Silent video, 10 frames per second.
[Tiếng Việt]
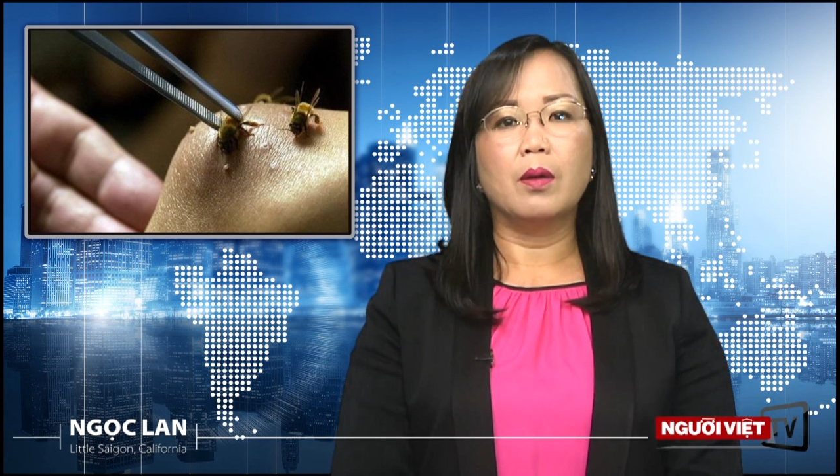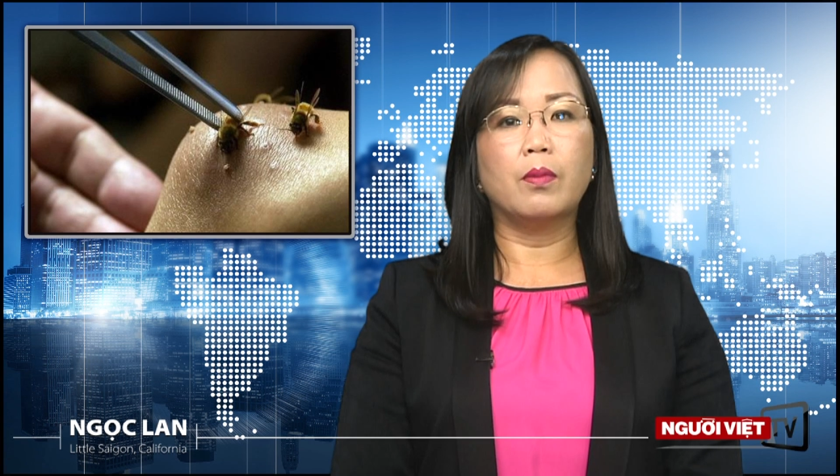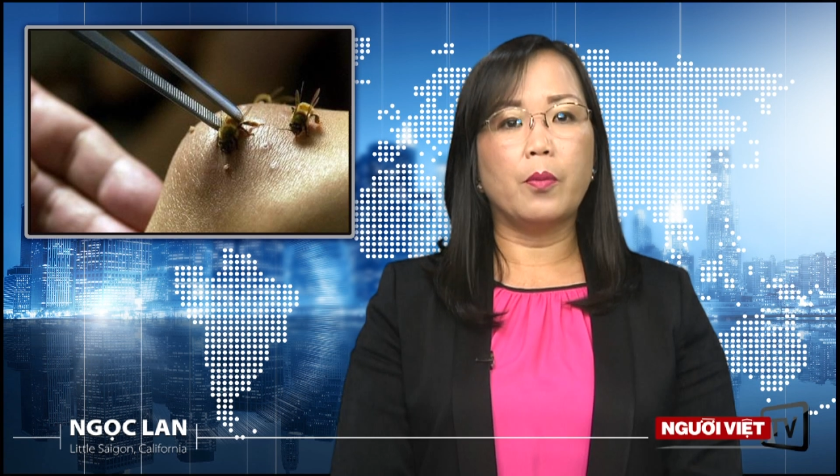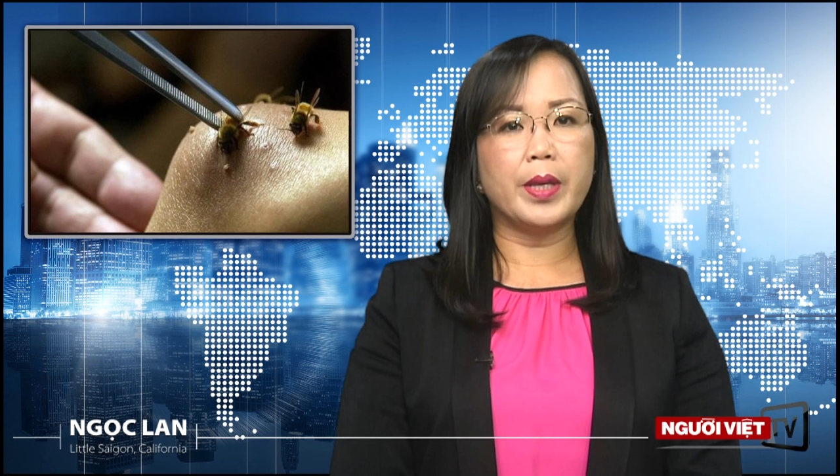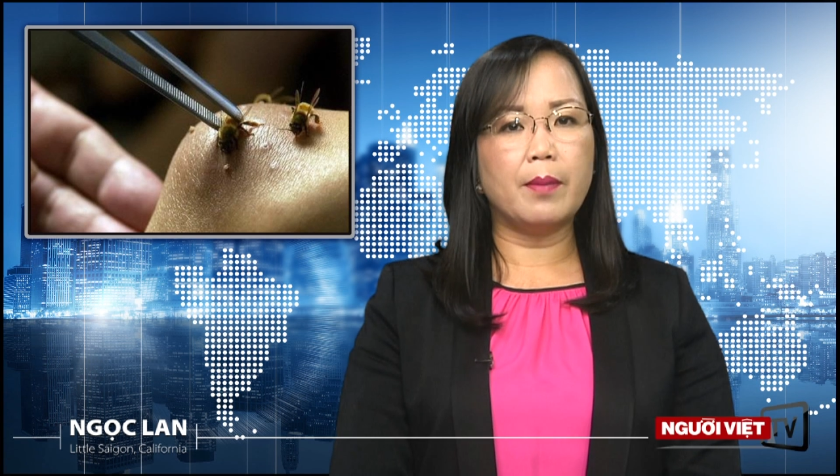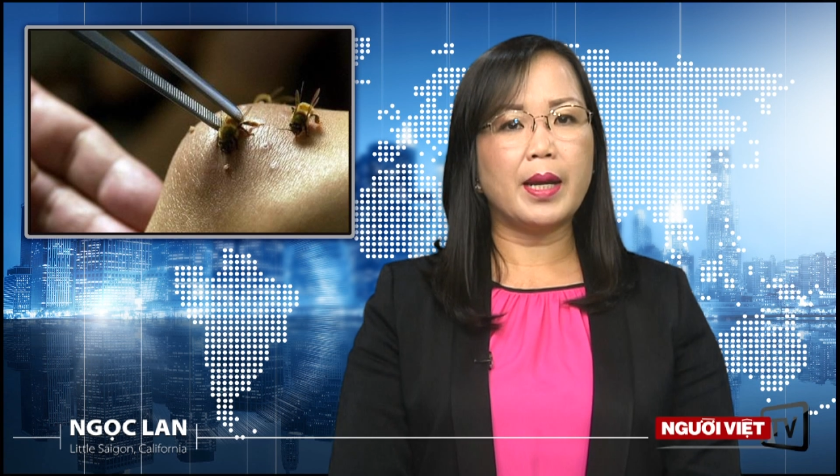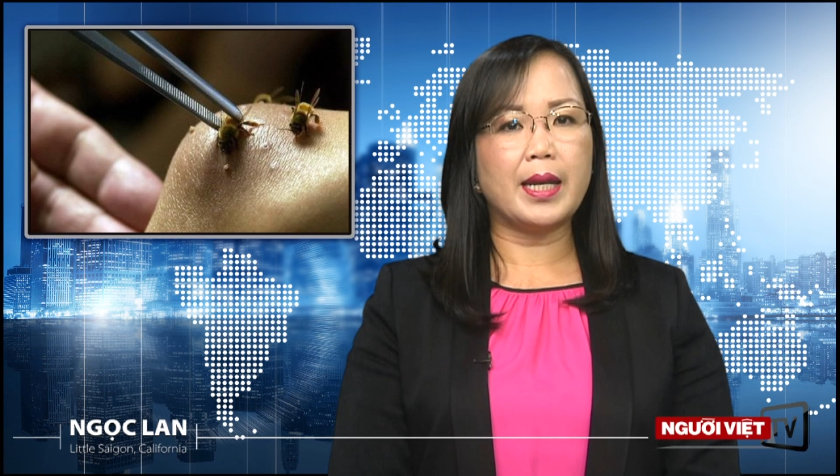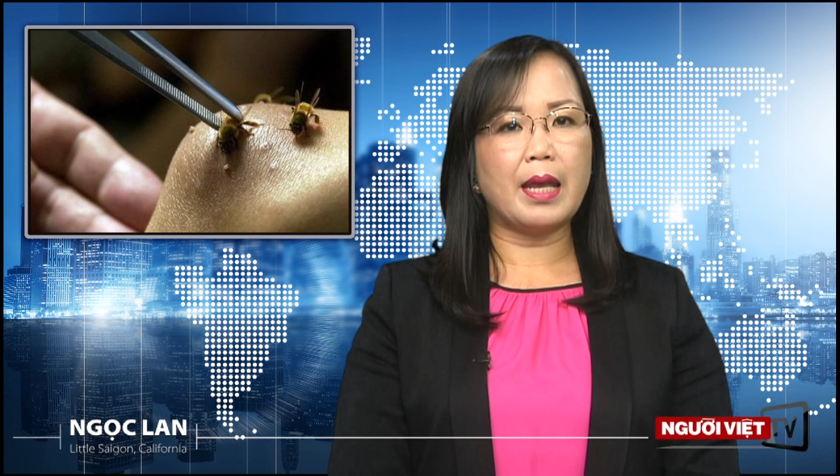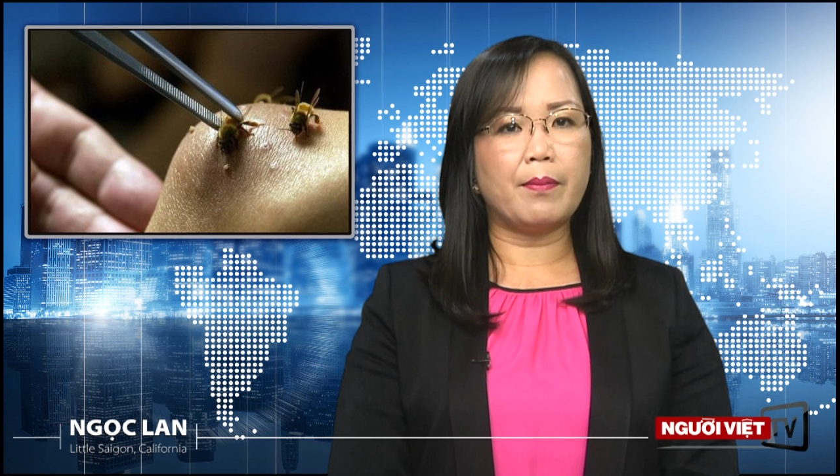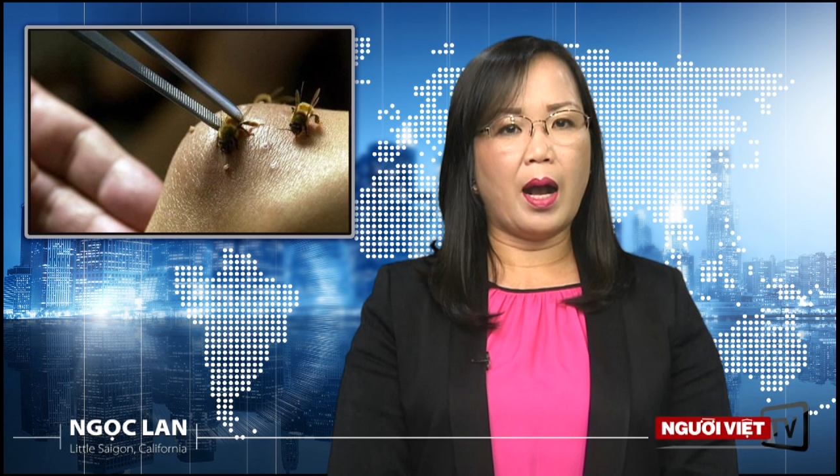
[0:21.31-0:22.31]
một nhóm
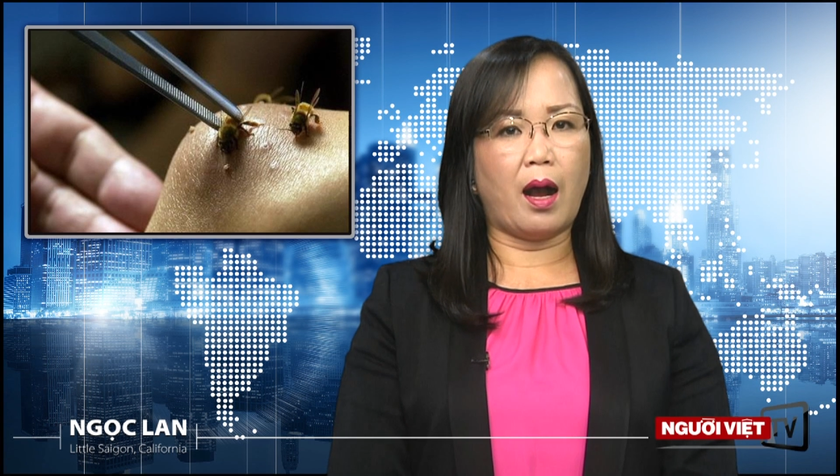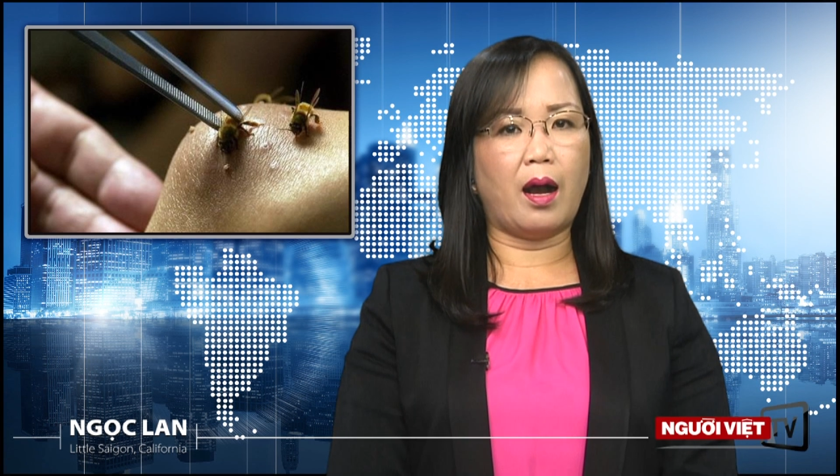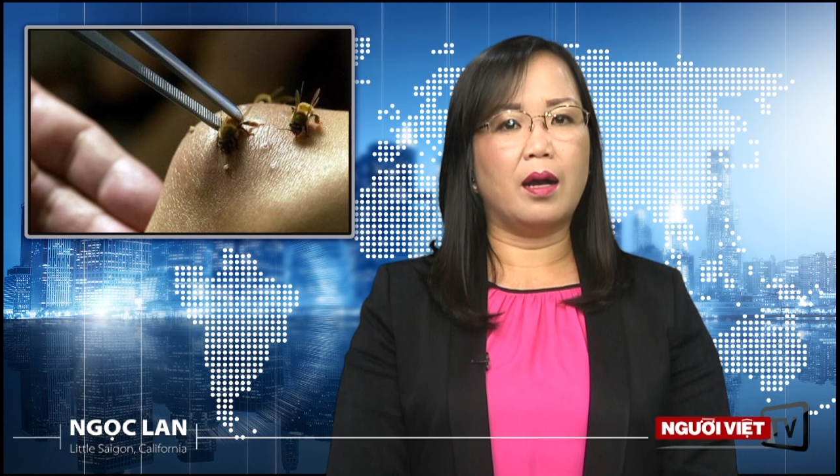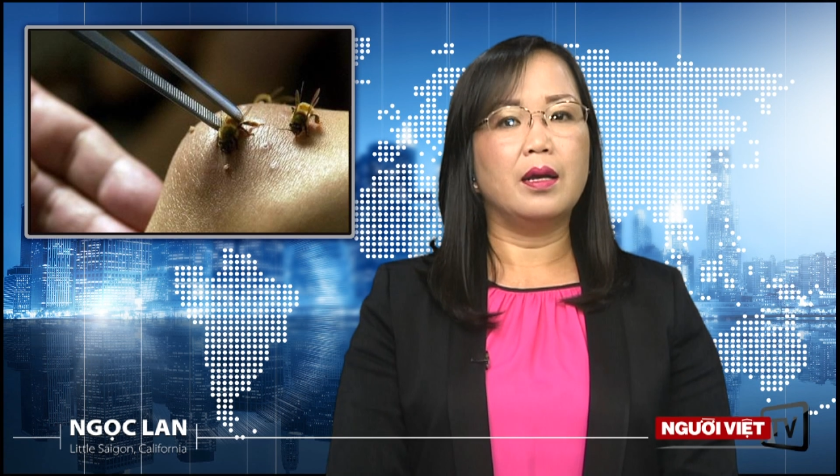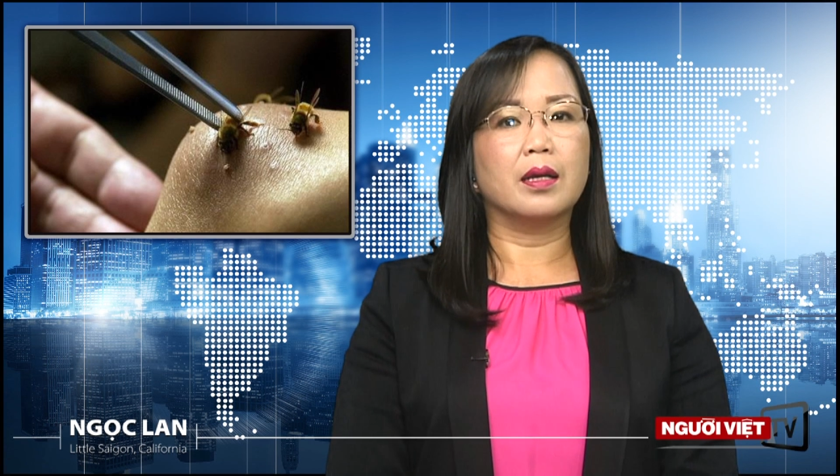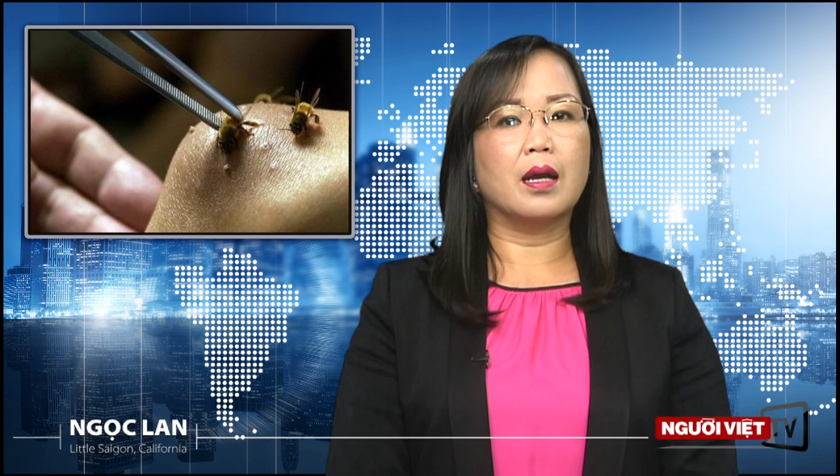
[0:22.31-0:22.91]
anh em họ